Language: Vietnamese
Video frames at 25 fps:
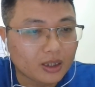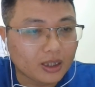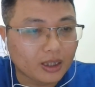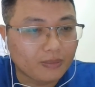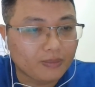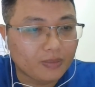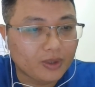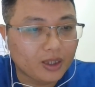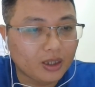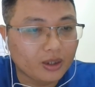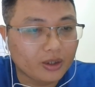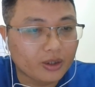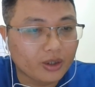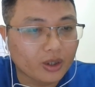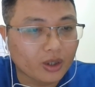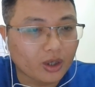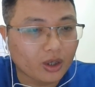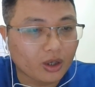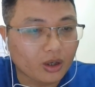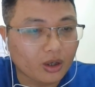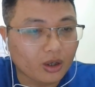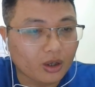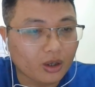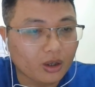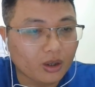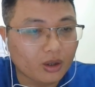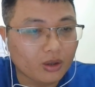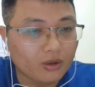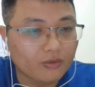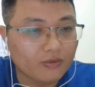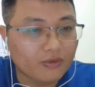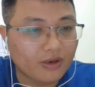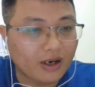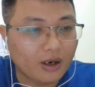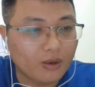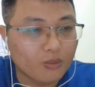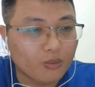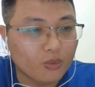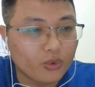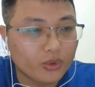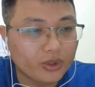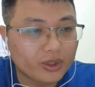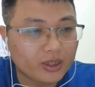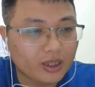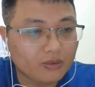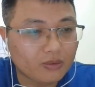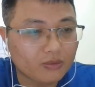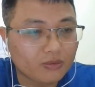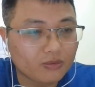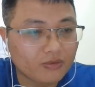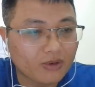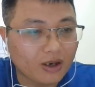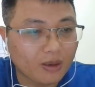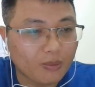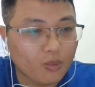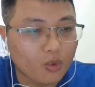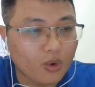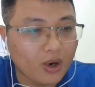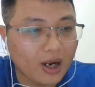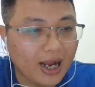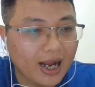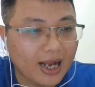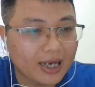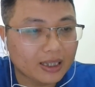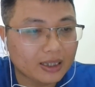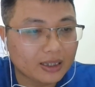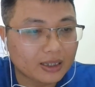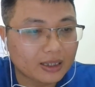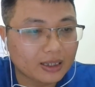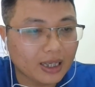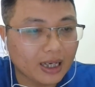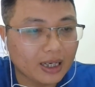cắm cờ nhỏ vào búi tóc và múa hát,